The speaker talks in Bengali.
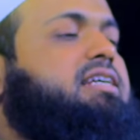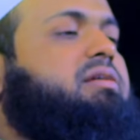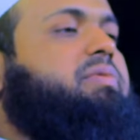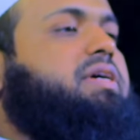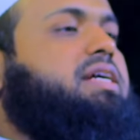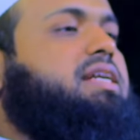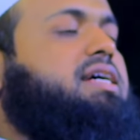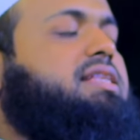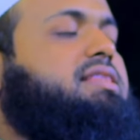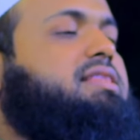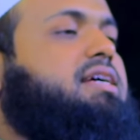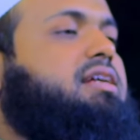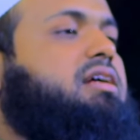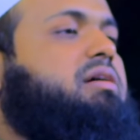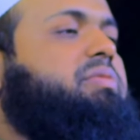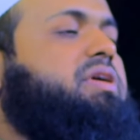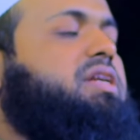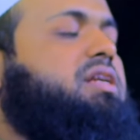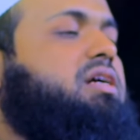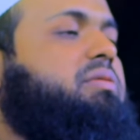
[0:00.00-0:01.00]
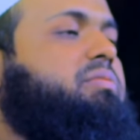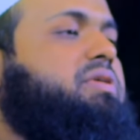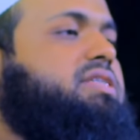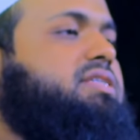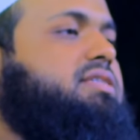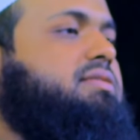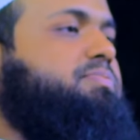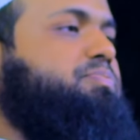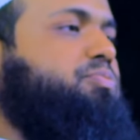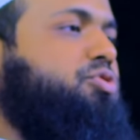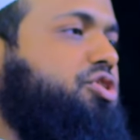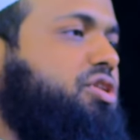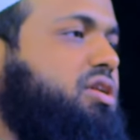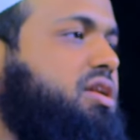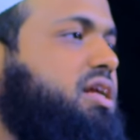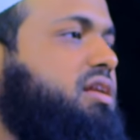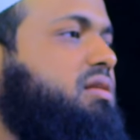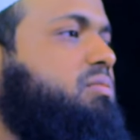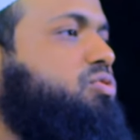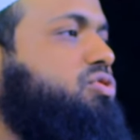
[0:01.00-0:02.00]
রাতের বেলা তারাবিন নামাজ
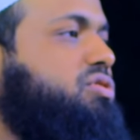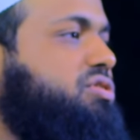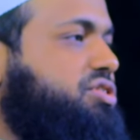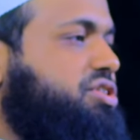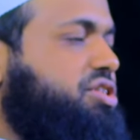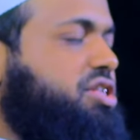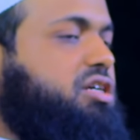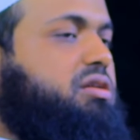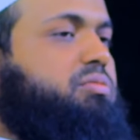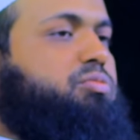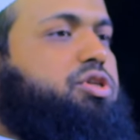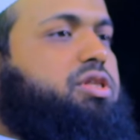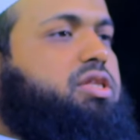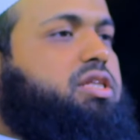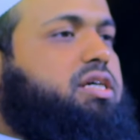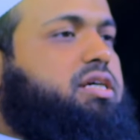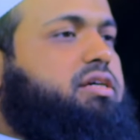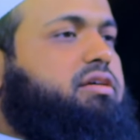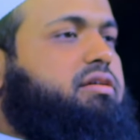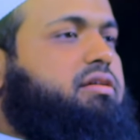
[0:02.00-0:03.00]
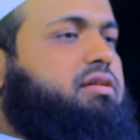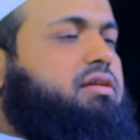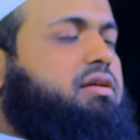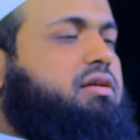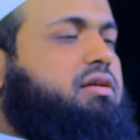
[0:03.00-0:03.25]
পড়লেন মসজিদের মধ্যে